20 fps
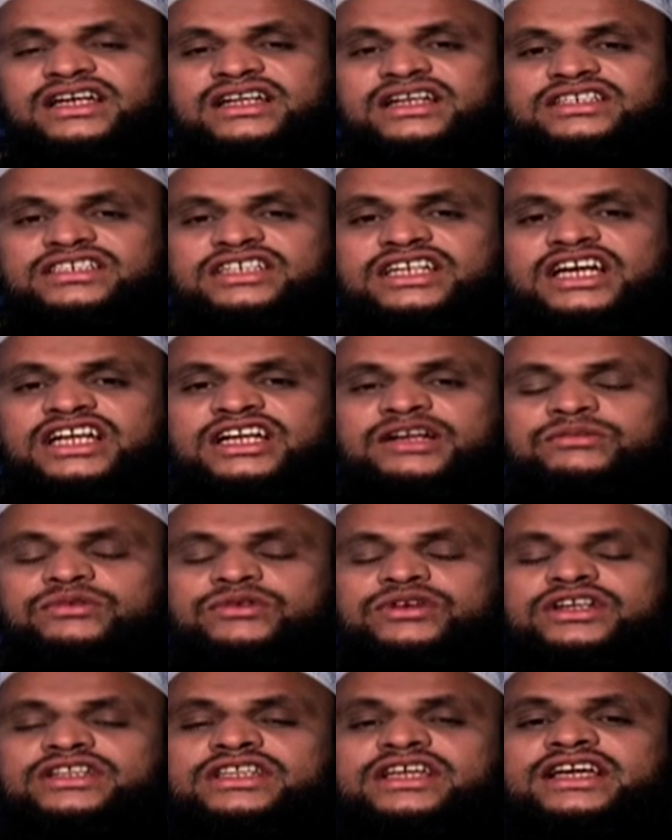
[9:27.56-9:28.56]
যেখানে সেখানে
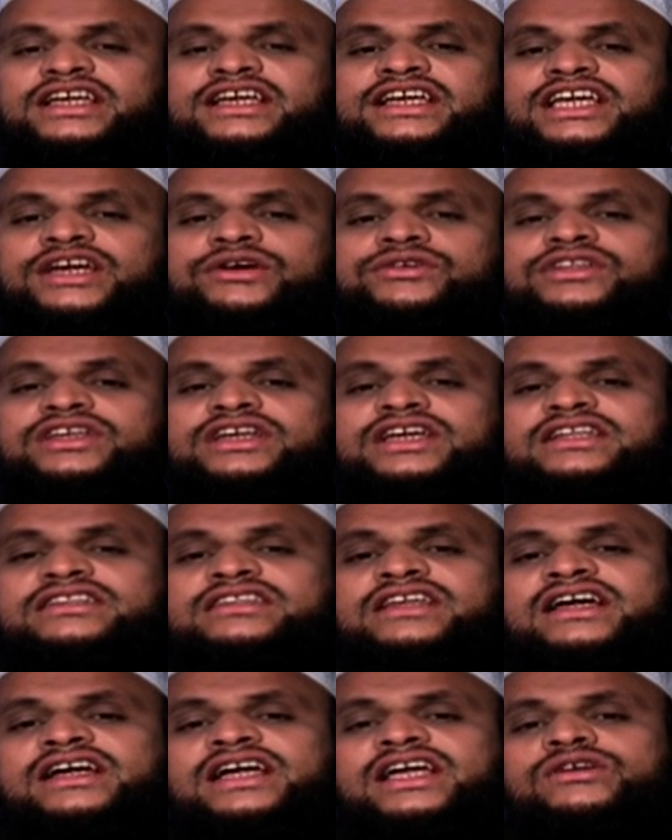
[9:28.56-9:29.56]
পড়ে থাকে কেউ
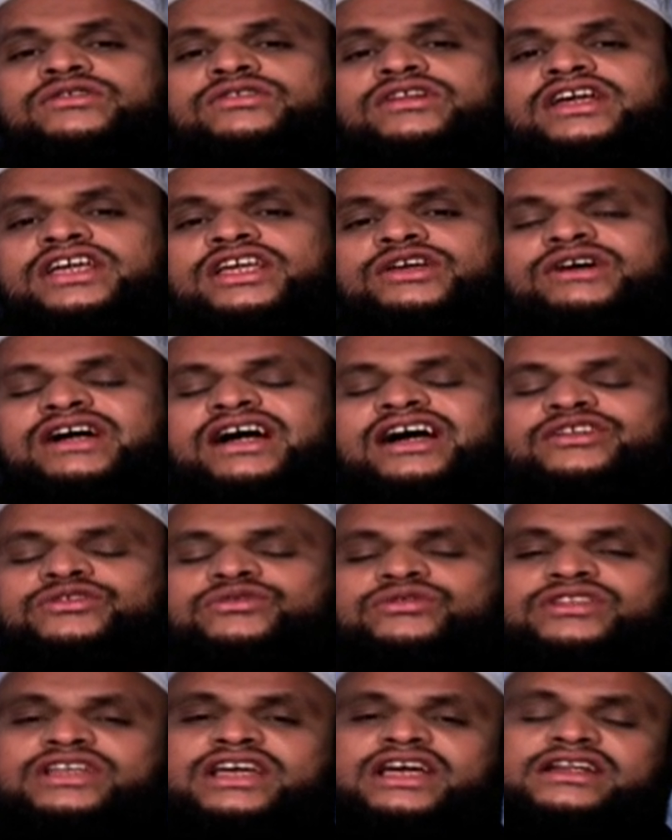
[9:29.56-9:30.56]
দিকে তাকায়ও না কেউ
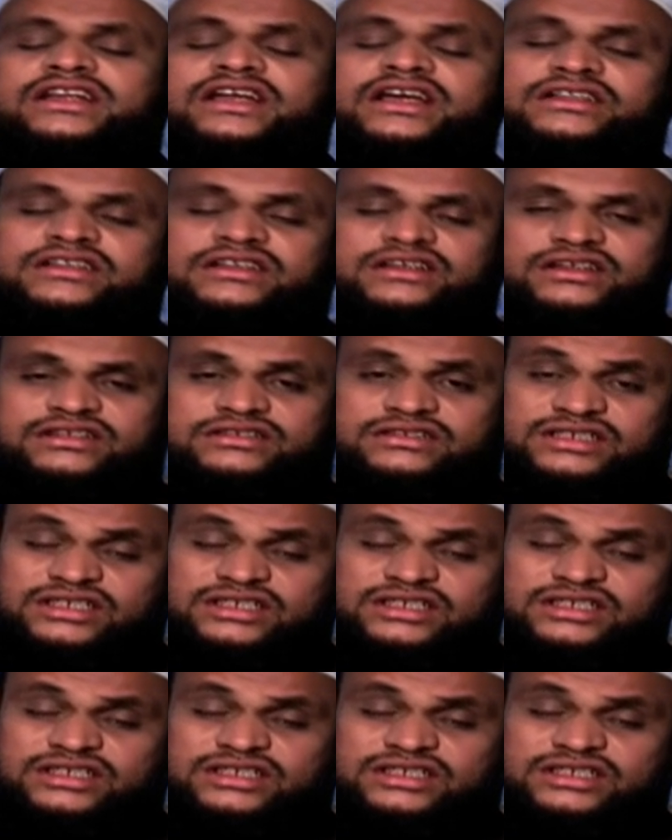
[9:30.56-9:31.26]
হাতও দেয় না এদিকে